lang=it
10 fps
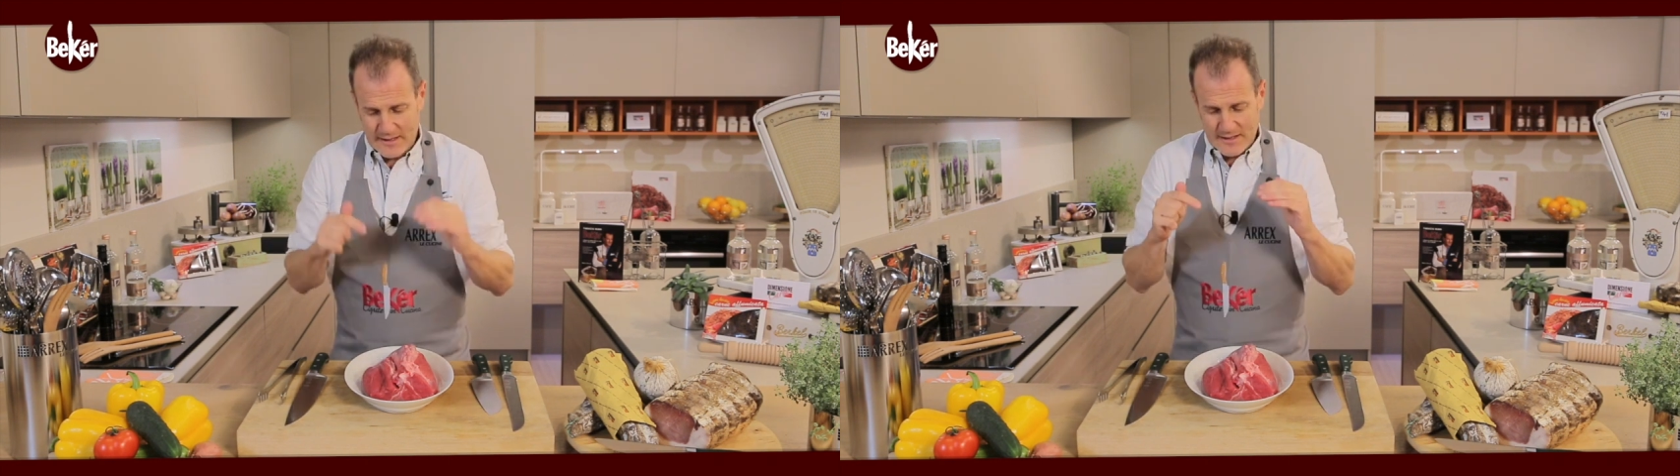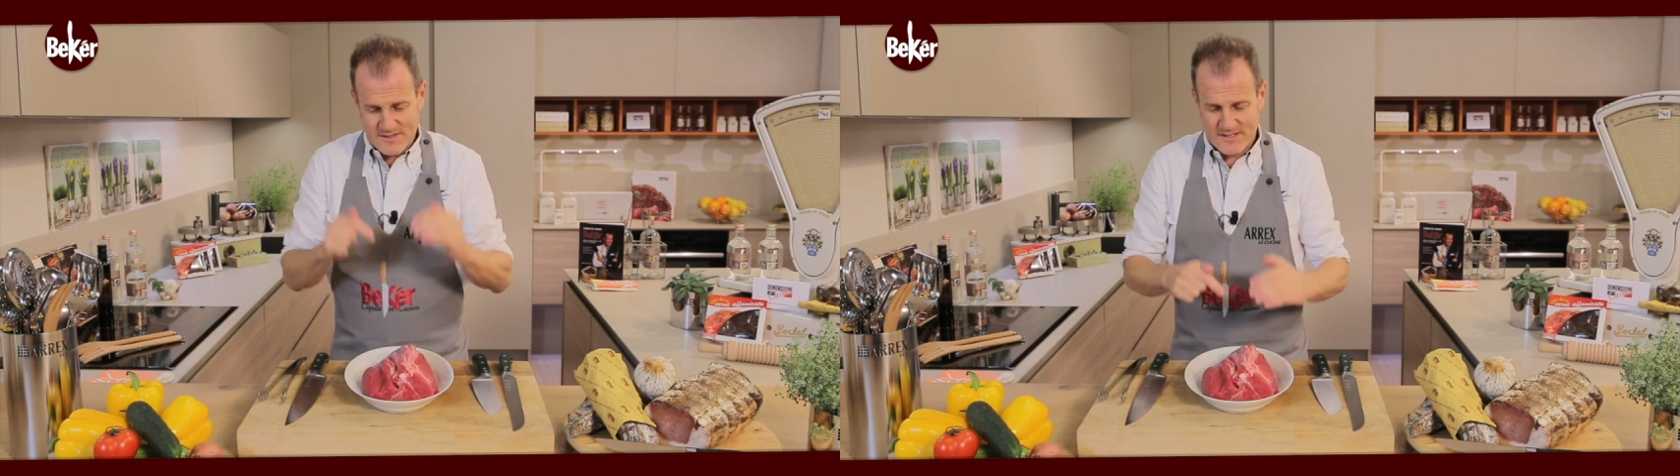
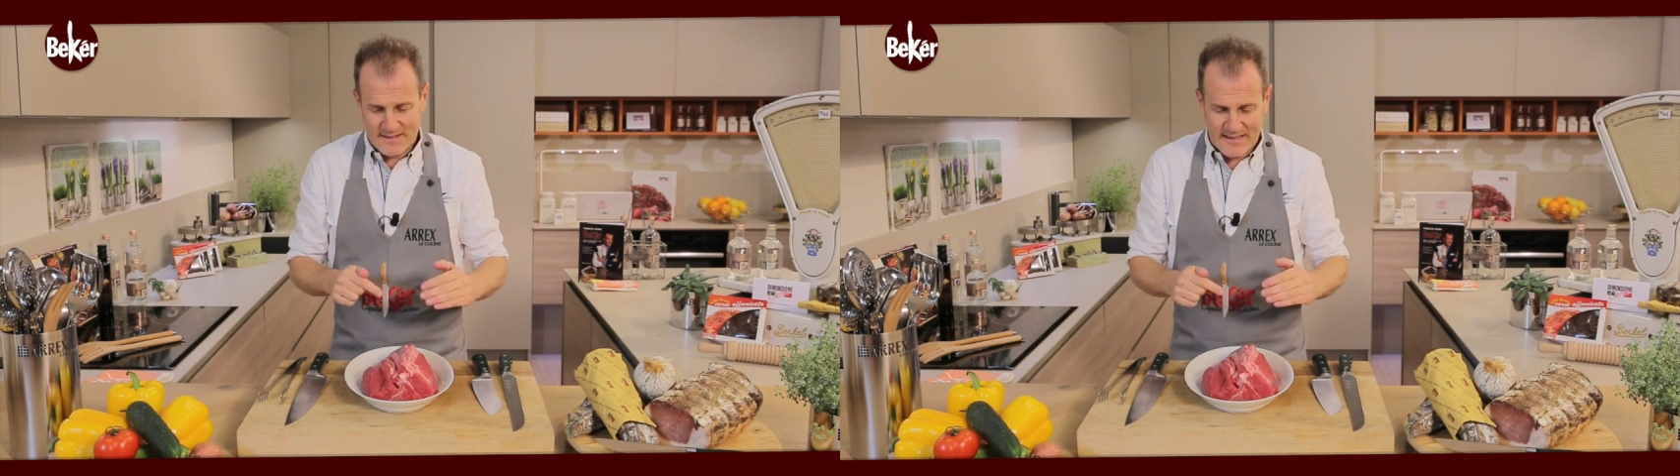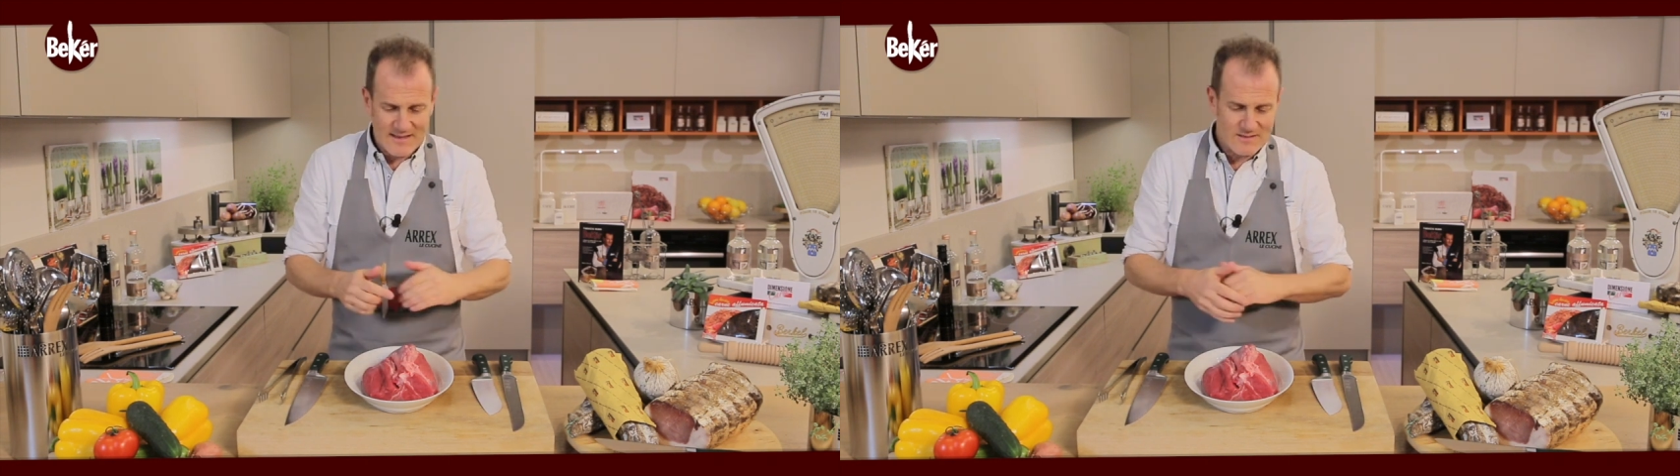Si
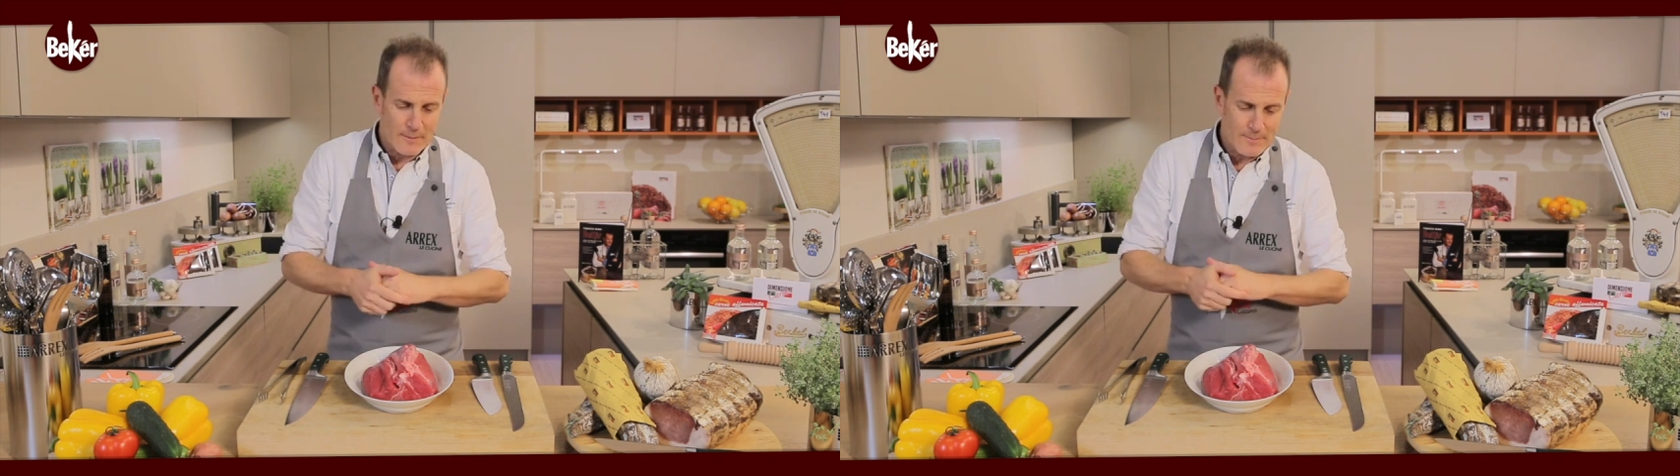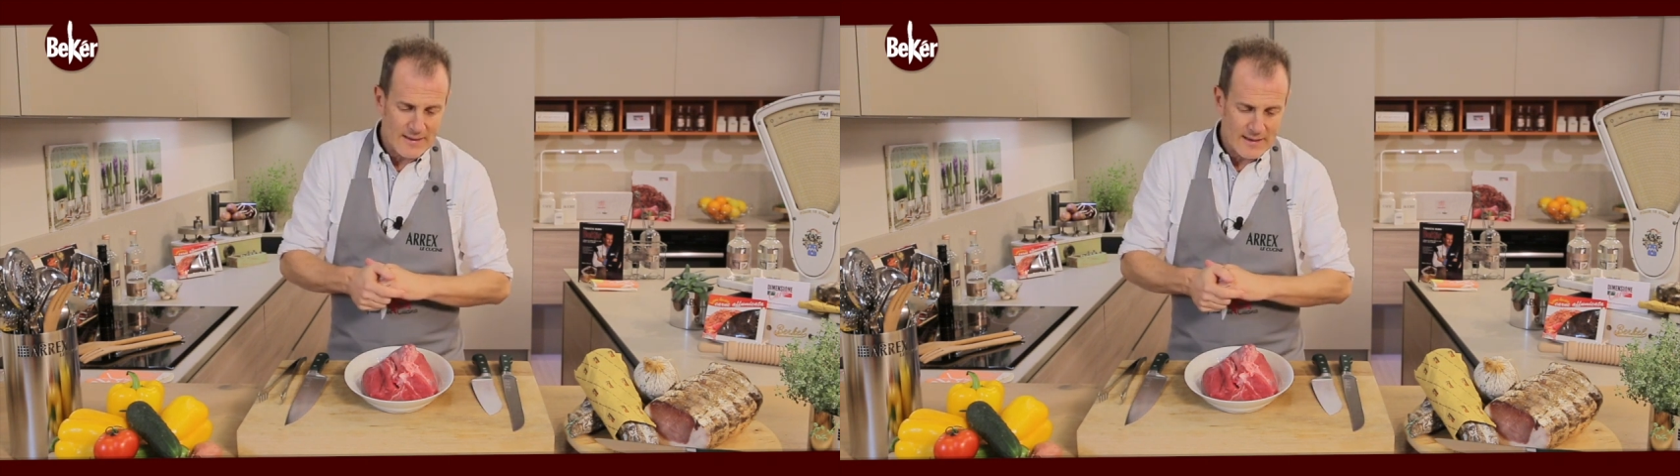adatta
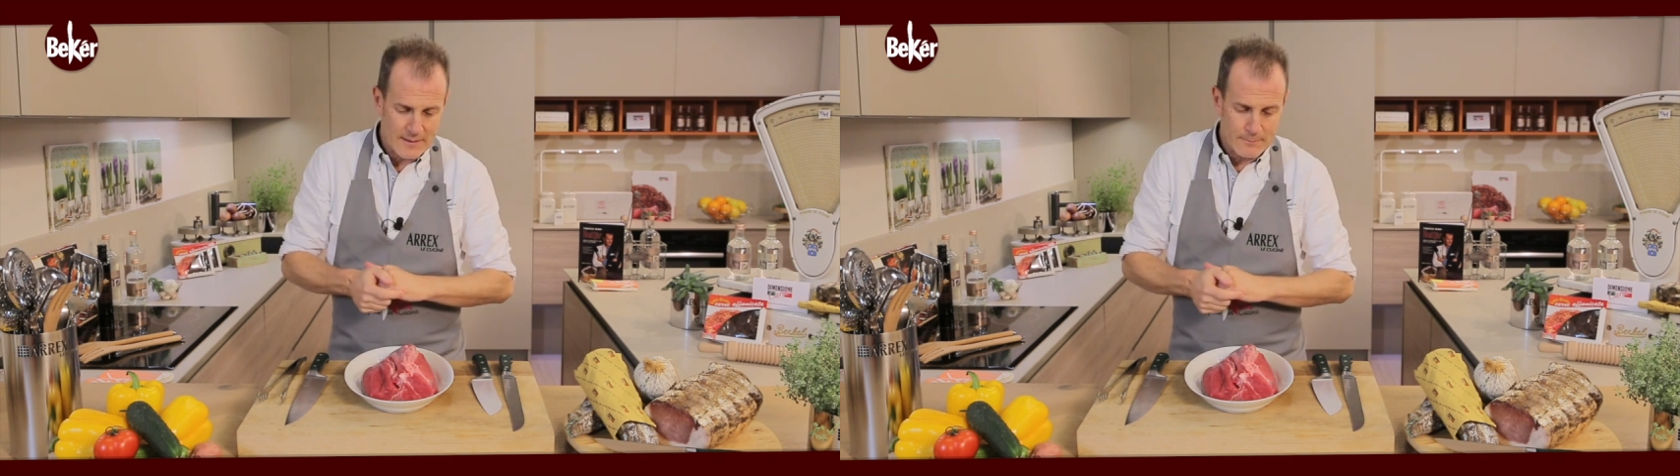per